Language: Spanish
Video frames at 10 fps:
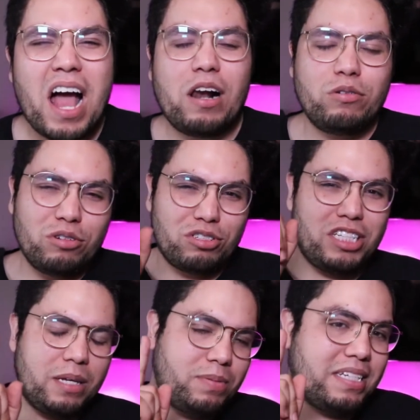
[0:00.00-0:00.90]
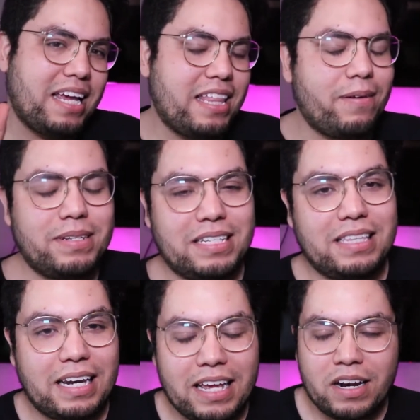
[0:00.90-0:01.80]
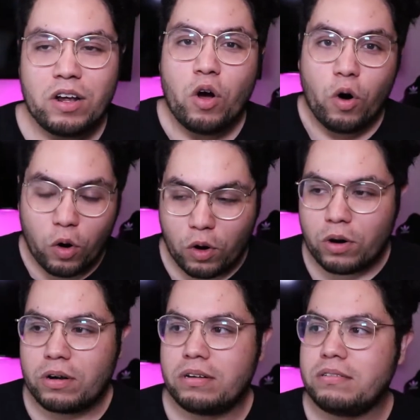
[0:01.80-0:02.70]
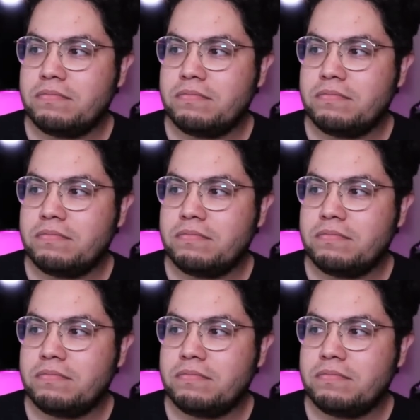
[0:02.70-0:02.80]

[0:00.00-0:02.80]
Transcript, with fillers: algunos tips que debes de tener o